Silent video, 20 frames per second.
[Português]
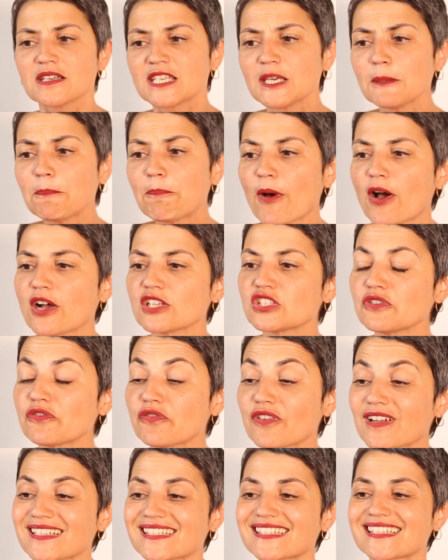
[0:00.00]
que pode
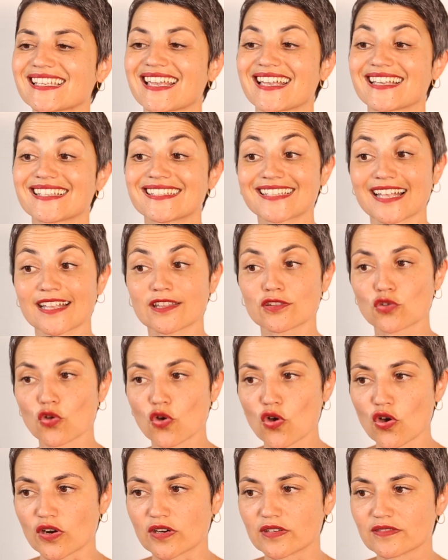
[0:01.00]
fazer essa
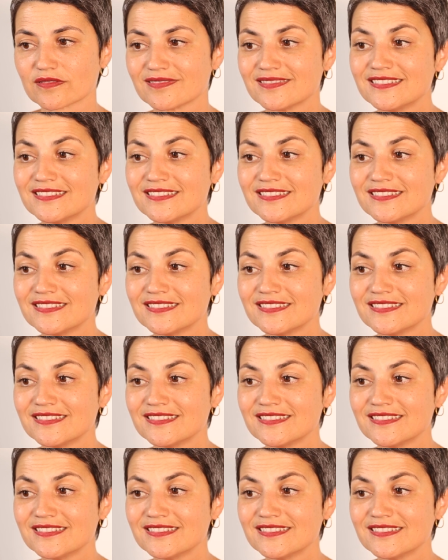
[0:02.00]
dor